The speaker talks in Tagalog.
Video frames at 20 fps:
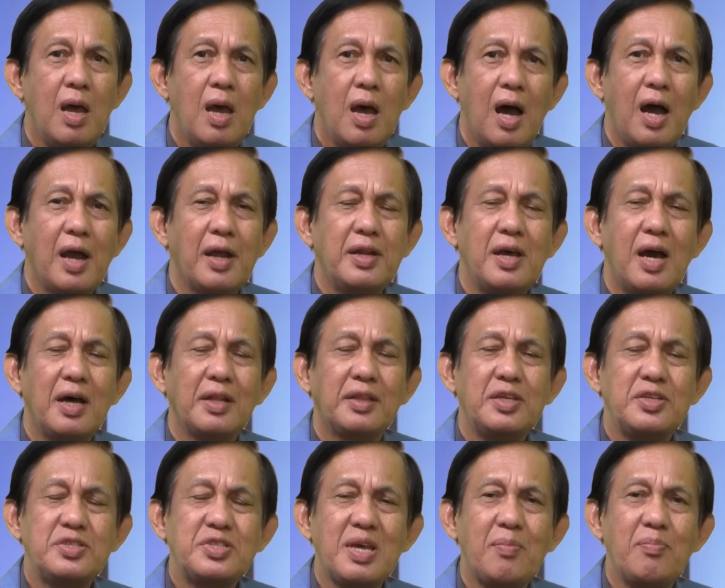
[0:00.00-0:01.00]
Ag at
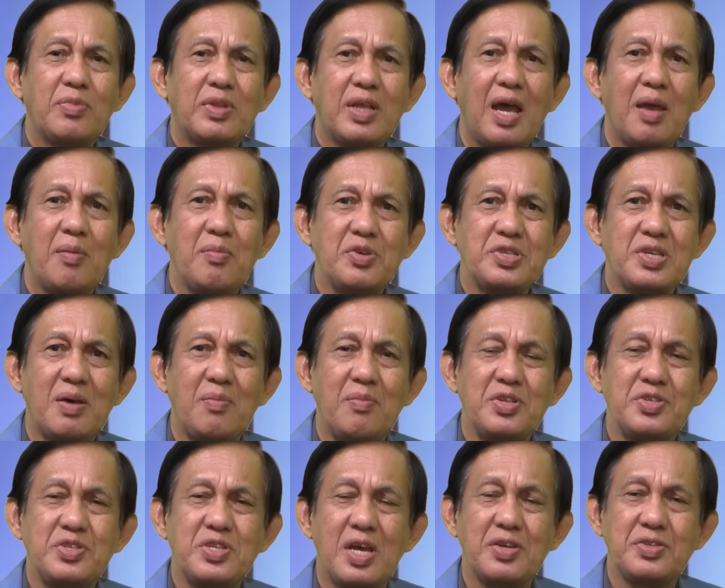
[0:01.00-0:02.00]
the same time, isa
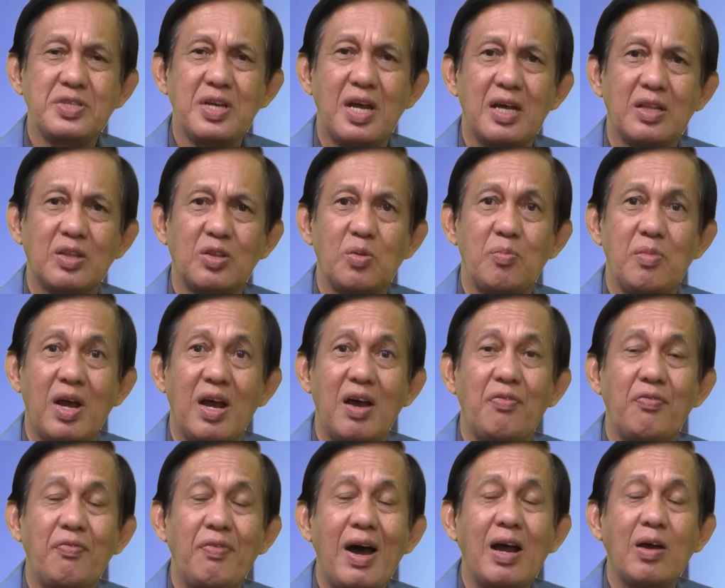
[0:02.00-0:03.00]
man siya sa aton mga
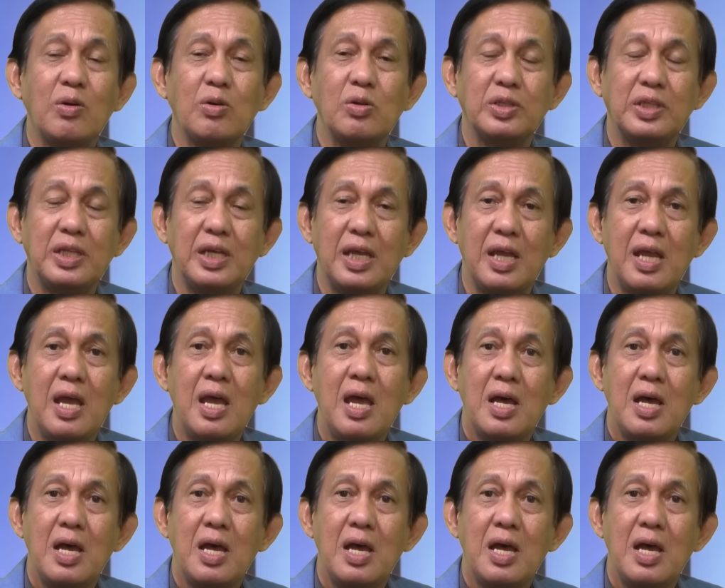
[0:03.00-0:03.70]
faculty